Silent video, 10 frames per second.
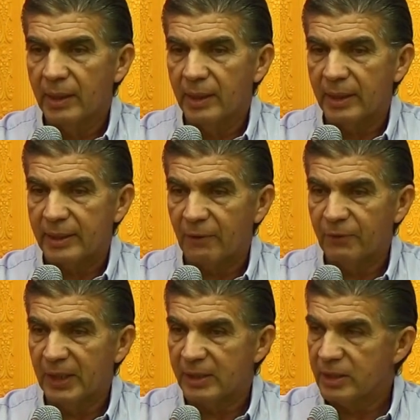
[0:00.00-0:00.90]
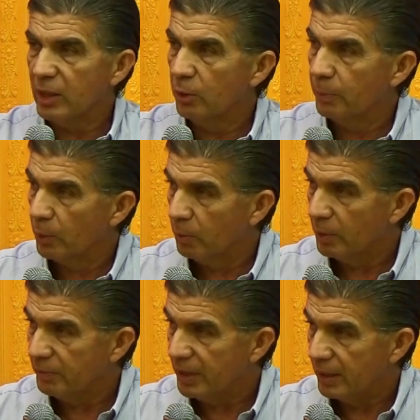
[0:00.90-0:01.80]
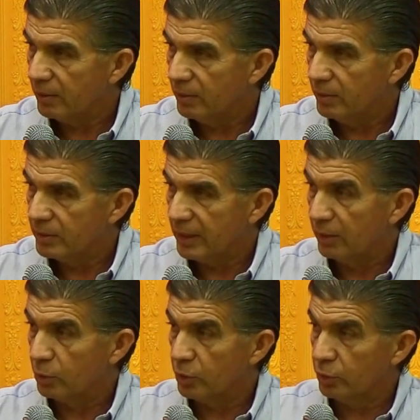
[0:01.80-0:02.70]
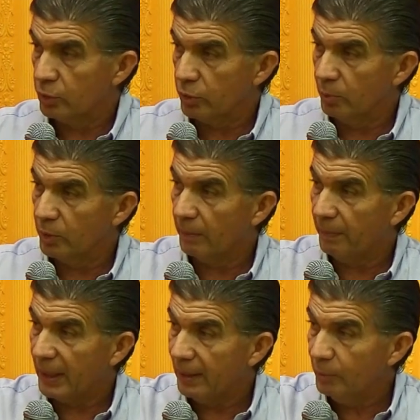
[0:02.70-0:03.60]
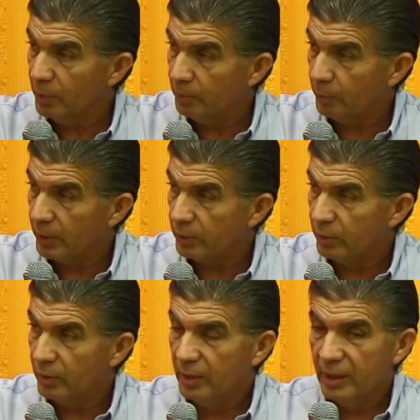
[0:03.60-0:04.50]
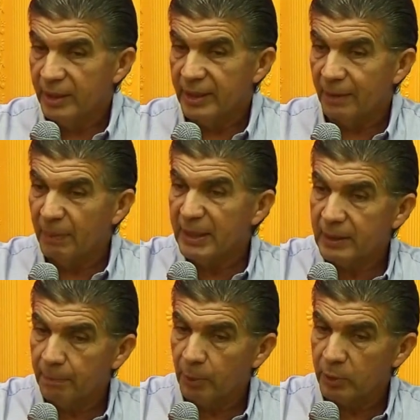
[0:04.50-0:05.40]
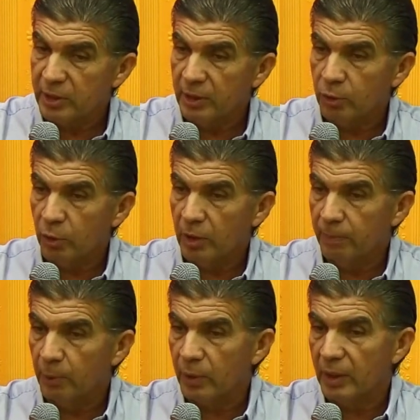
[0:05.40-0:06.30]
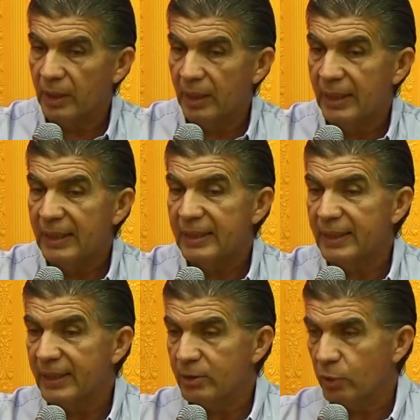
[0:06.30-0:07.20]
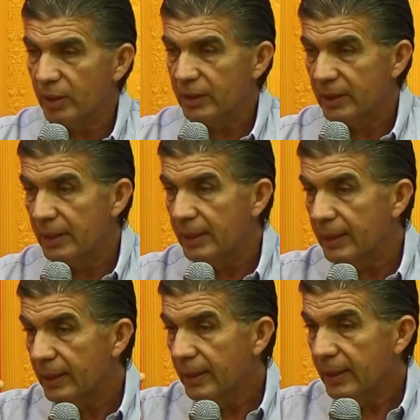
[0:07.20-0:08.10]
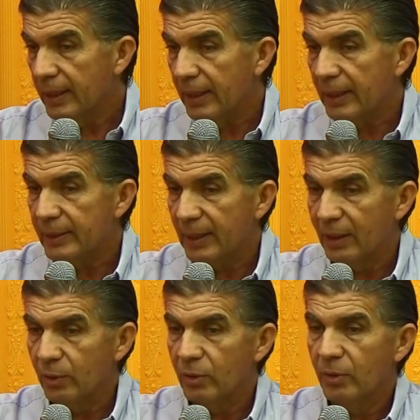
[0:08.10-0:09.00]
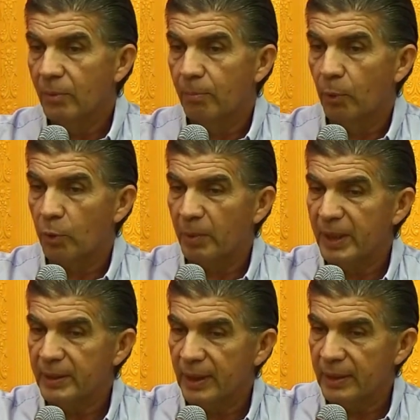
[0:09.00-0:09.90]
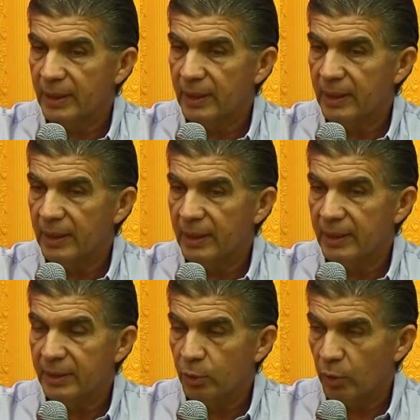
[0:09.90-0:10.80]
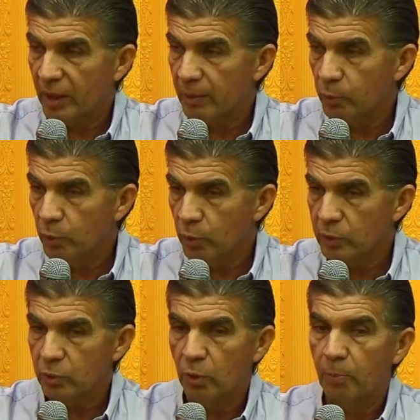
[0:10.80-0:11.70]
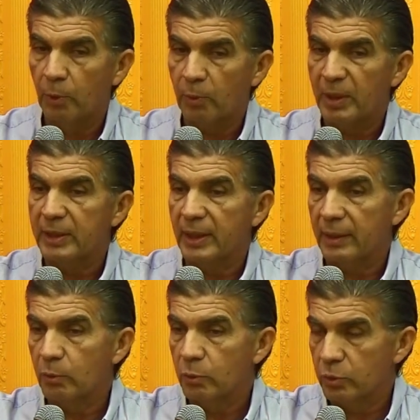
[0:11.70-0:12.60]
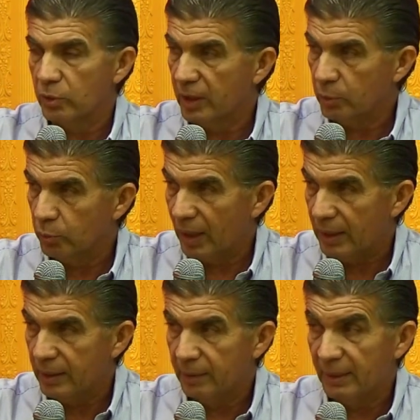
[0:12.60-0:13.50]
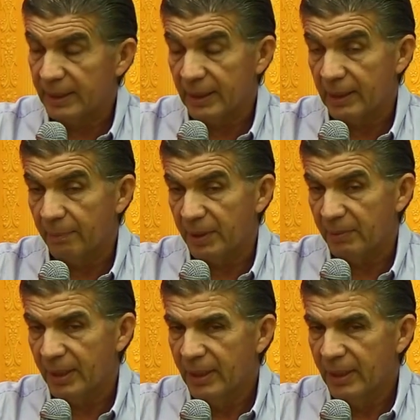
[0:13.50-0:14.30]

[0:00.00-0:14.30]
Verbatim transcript: está financiado por los bolivianos. O sea, nosotros somos que pagamos impuestos. Y el 20% es por el ingreso que tiene el Estado por venta de eh, hidrocarburos o por venta de recursos naturales, materia prima.